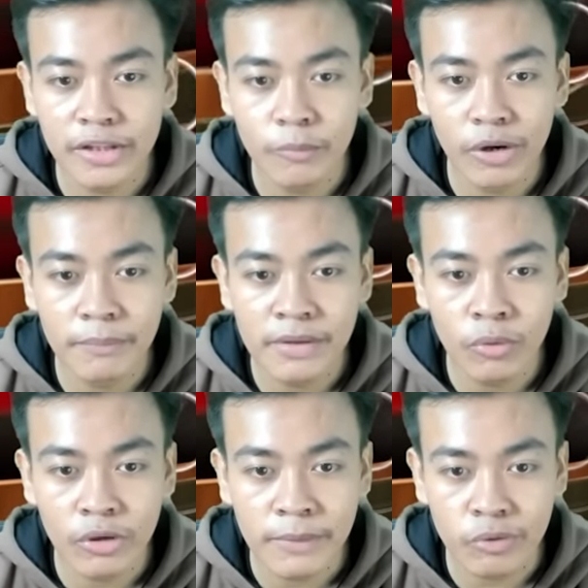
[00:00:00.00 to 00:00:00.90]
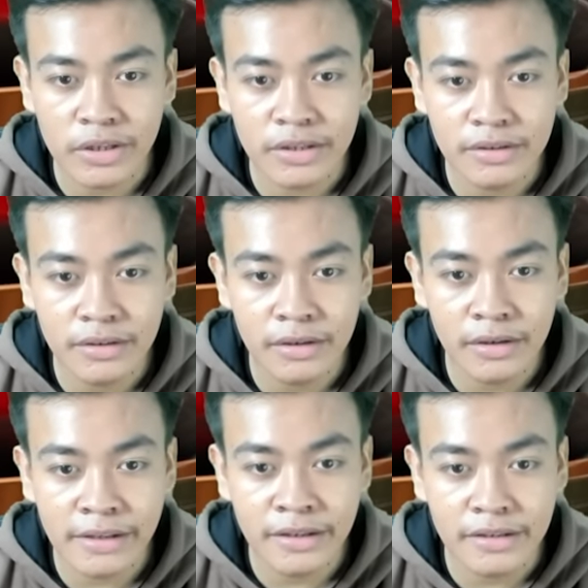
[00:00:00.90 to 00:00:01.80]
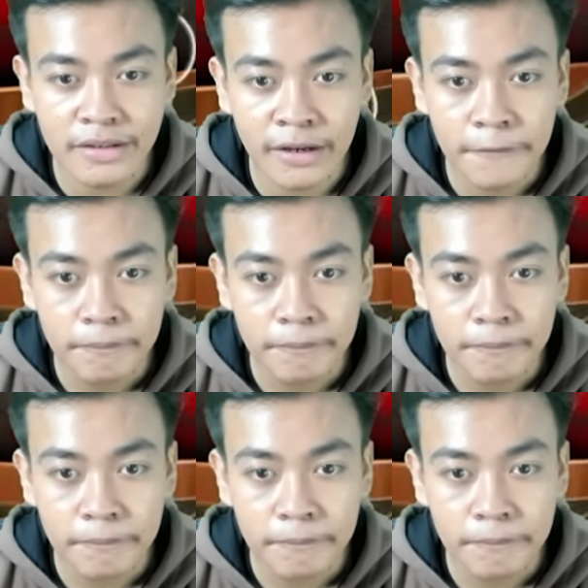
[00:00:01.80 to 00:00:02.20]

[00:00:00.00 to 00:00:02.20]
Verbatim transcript: bola biru Oke masukin ke Regen ya